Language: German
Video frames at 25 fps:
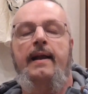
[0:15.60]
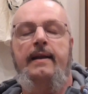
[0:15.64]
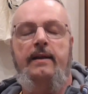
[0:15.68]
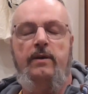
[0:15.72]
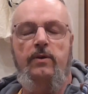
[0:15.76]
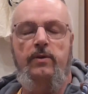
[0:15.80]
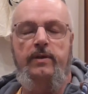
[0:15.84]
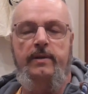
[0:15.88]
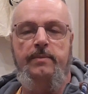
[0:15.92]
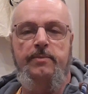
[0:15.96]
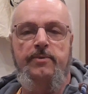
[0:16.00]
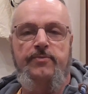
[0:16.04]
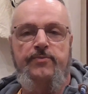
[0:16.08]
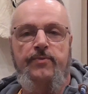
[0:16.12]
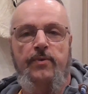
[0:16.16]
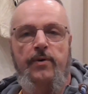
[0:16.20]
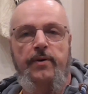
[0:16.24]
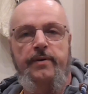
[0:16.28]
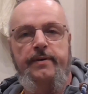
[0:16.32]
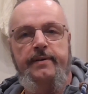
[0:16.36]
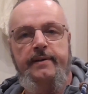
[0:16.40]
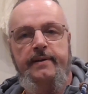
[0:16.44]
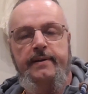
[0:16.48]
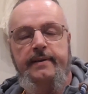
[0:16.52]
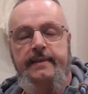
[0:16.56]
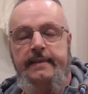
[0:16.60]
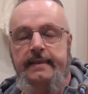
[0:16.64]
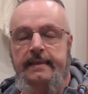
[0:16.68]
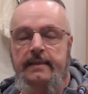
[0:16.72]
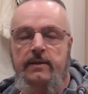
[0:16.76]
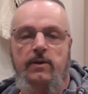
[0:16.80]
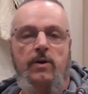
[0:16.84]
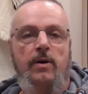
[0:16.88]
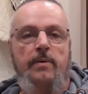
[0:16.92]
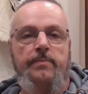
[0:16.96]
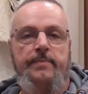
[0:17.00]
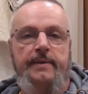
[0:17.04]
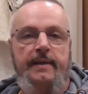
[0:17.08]
Hallo liebe Freunde,
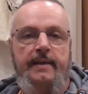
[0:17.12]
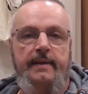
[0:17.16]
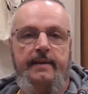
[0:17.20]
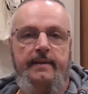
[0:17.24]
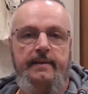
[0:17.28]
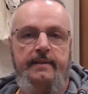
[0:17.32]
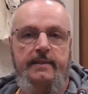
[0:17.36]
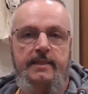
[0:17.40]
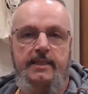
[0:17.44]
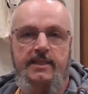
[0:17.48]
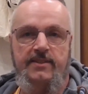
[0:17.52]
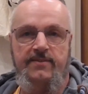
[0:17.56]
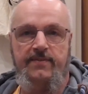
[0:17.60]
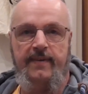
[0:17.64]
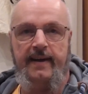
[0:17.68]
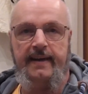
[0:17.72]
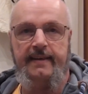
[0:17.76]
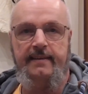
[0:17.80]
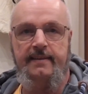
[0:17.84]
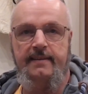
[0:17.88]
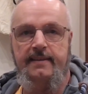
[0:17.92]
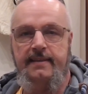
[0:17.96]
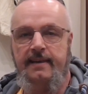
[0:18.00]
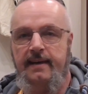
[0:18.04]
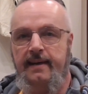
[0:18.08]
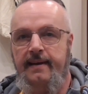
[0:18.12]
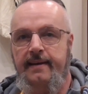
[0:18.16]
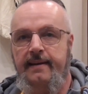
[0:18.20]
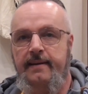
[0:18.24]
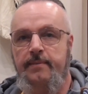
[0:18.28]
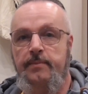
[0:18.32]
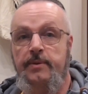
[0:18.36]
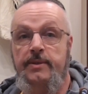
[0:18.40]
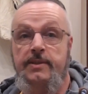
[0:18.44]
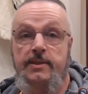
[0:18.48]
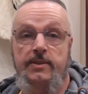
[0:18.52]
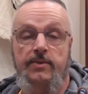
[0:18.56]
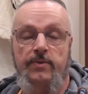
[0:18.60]
hier kommt der zweite
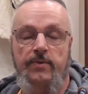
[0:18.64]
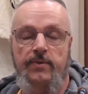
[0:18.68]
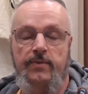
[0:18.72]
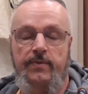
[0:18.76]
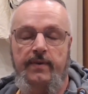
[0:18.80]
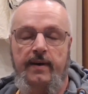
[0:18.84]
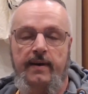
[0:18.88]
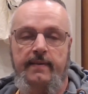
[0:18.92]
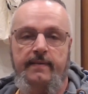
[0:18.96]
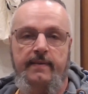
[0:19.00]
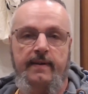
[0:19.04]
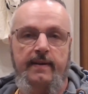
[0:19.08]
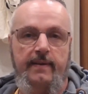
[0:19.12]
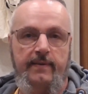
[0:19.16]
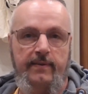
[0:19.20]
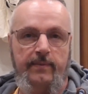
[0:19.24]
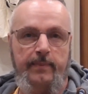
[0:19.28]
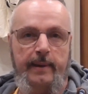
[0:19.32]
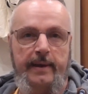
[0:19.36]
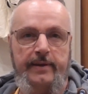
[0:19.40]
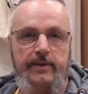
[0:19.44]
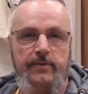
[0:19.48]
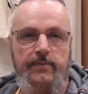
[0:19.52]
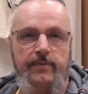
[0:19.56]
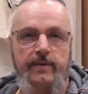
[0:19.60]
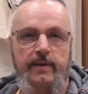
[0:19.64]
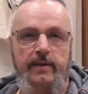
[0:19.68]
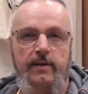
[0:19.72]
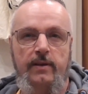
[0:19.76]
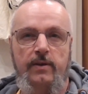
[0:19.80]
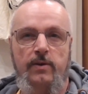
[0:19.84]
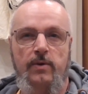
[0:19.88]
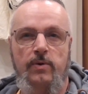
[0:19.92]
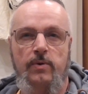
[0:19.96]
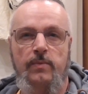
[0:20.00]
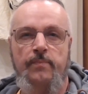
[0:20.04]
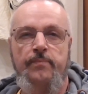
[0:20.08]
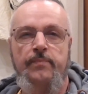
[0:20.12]
Teil bzw. das zweite
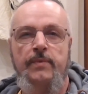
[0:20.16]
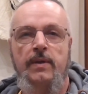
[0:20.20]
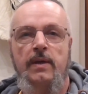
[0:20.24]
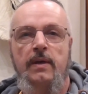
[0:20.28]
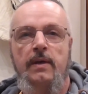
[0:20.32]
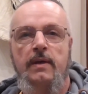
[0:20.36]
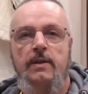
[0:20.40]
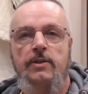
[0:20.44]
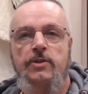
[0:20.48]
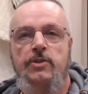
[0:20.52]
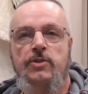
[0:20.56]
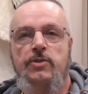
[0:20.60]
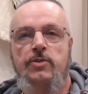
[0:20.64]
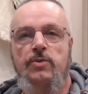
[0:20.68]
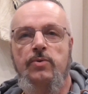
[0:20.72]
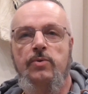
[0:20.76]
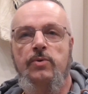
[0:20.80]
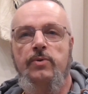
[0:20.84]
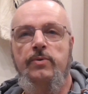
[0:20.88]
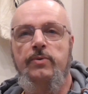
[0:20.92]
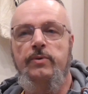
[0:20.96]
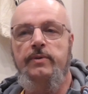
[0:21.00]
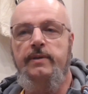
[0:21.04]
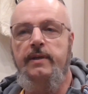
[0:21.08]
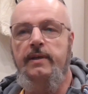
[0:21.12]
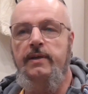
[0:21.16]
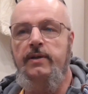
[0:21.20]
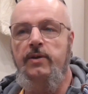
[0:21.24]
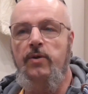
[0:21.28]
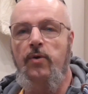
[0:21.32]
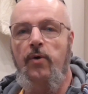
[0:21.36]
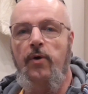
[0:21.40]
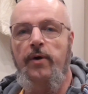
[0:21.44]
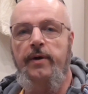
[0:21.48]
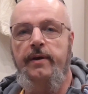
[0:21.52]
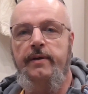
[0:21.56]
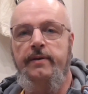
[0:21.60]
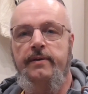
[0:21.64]
Video zu den
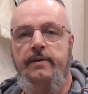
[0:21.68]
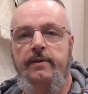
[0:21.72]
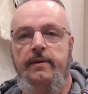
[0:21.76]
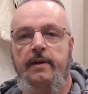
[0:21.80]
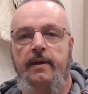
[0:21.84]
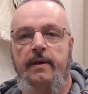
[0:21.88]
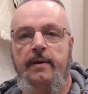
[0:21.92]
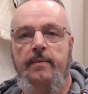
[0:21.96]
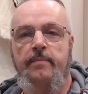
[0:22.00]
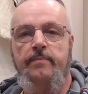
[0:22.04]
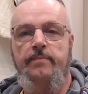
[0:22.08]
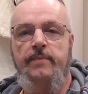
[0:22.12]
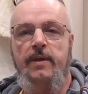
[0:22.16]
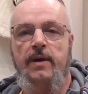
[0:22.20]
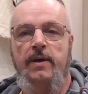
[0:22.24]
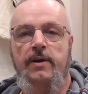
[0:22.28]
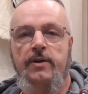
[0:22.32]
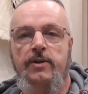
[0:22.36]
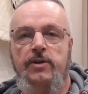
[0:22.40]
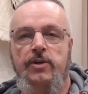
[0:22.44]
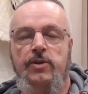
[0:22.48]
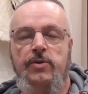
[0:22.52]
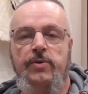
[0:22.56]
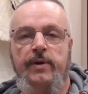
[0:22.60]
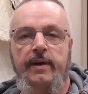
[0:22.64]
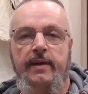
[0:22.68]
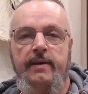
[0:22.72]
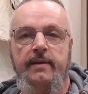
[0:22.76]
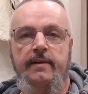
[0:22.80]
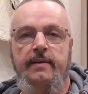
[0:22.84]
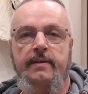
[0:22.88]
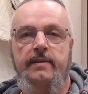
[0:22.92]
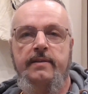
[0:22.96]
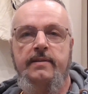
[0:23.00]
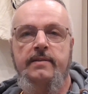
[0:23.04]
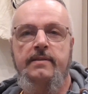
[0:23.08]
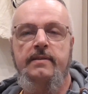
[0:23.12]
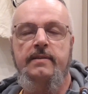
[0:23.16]
neuen ähm,
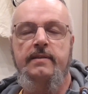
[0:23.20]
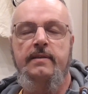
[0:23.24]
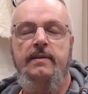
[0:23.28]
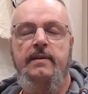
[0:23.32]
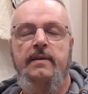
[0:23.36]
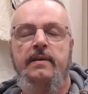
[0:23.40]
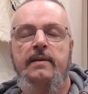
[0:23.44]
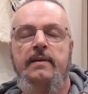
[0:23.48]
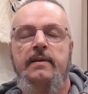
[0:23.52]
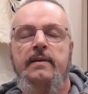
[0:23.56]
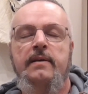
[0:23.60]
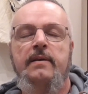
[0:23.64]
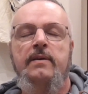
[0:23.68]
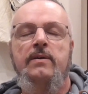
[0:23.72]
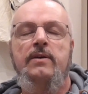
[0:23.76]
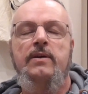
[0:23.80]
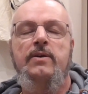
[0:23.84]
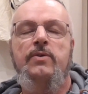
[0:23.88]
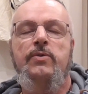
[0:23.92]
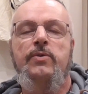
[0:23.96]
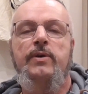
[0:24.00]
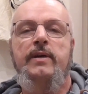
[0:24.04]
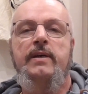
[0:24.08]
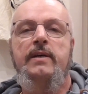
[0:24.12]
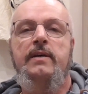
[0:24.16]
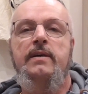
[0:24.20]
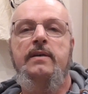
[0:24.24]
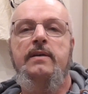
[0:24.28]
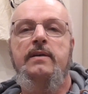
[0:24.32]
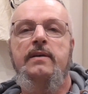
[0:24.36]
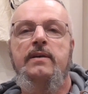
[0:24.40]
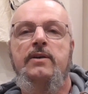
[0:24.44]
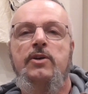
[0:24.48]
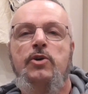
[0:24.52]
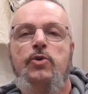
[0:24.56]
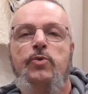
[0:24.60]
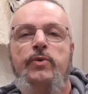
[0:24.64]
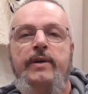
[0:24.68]
Cricket, Cric,
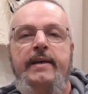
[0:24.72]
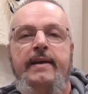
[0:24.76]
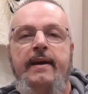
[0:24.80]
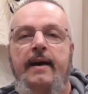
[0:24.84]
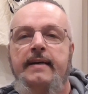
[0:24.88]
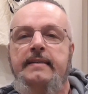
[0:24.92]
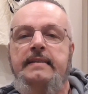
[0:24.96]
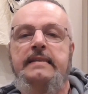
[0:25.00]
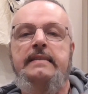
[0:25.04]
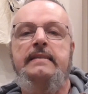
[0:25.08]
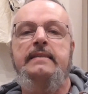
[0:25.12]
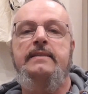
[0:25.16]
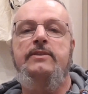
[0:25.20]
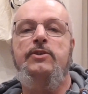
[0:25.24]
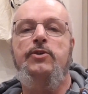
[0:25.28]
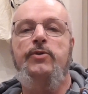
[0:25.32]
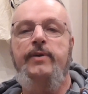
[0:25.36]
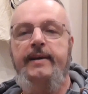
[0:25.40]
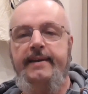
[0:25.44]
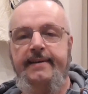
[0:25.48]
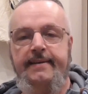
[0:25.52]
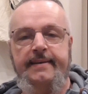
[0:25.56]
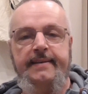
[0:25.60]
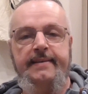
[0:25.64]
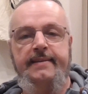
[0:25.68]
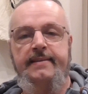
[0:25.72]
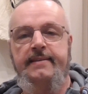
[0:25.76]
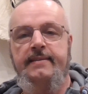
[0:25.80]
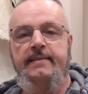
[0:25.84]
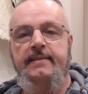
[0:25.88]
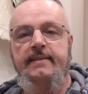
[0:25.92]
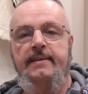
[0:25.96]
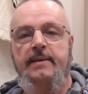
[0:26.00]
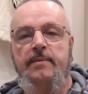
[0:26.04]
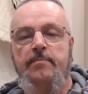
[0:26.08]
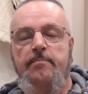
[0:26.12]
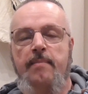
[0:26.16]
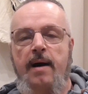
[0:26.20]
Cricut,
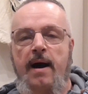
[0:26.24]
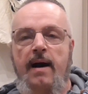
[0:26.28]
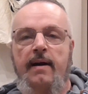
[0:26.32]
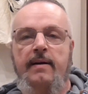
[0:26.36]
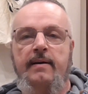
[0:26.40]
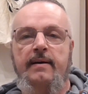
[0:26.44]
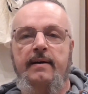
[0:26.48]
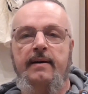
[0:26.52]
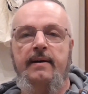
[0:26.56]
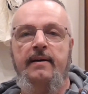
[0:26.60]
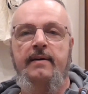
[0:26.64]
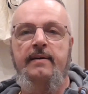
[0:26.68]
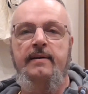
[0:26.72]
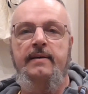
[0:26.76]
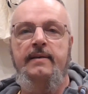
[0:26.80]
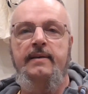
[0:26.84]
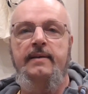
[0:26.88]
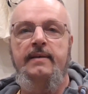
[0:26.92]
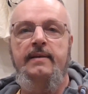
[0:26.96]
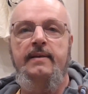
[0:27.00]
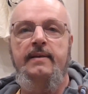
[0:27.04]
Marker,